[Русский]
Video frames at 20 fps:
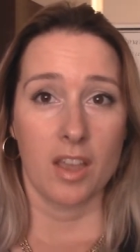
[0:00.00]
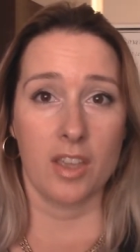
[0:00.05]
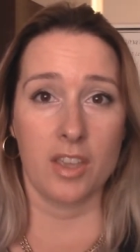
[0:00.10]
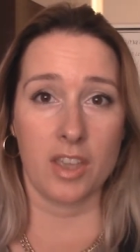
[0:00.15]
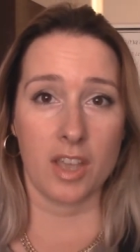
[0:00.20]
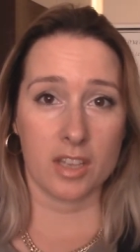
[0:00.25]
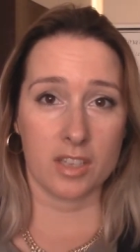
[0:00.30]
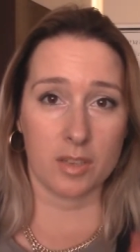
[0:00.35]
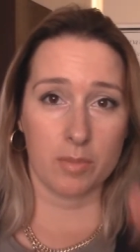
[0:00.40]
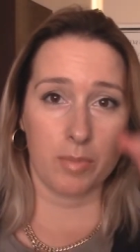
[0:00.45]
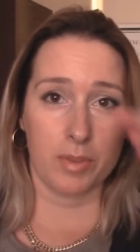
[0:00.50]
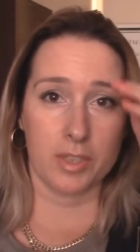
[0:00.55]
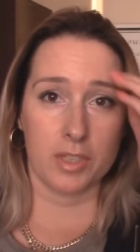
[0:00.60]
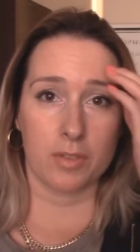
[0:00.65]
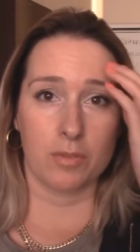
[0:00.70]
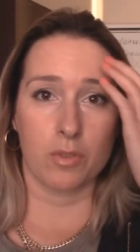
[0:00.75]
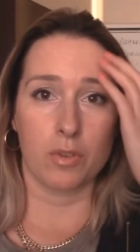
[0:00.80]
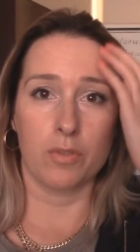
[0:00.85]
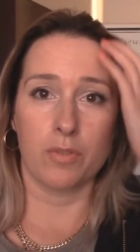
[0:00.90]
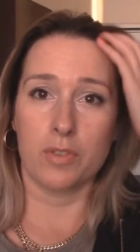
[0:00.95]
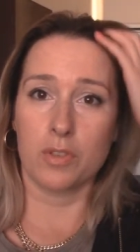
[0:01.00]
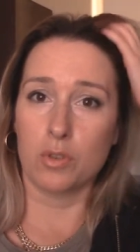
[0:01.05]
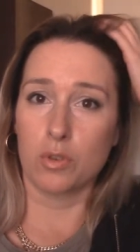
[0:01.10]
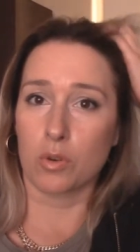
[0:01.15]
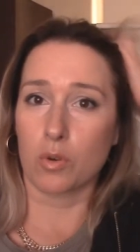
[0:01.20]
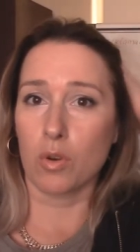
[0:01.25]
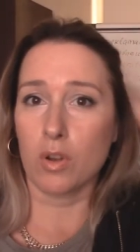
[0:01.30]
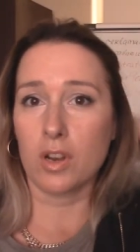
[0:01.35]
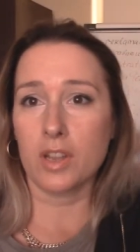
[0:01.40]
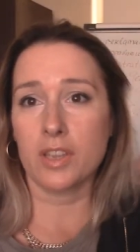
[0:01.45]
И я записываю
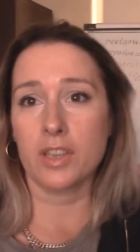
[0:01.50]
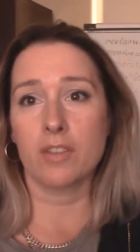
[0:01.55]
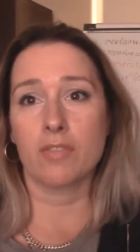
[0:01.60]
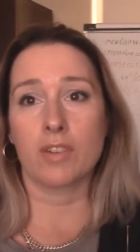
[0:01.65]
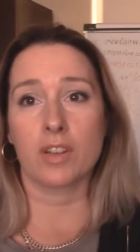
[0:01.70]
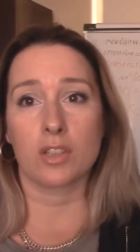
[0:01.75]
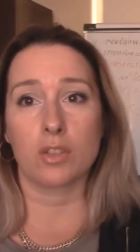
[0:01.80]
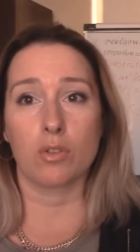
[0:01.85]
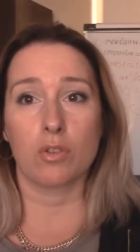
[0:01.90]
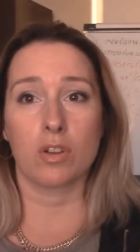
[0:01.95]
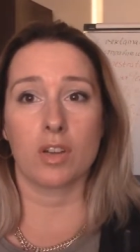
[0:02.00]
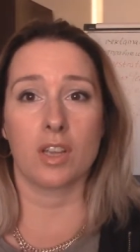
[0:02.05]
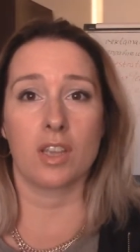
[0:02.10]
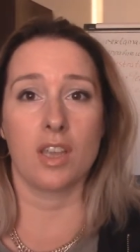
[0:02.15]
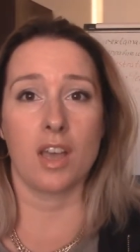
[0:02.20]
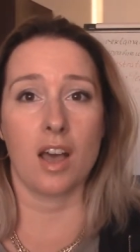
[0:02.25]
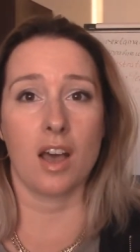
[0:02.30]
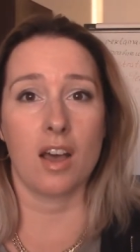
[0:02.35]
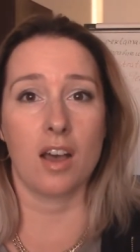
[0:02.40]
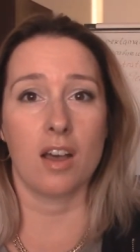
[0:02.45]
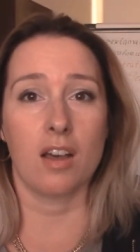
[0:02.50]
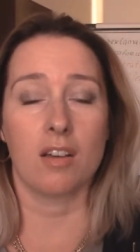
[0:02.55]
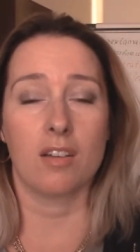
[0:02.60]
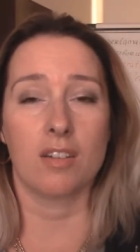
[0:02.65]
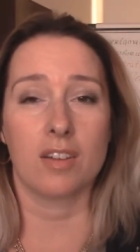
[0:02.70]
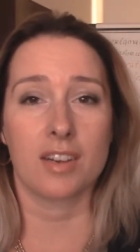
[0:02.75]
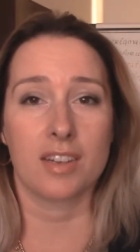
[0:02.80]
видеоролики, в которых я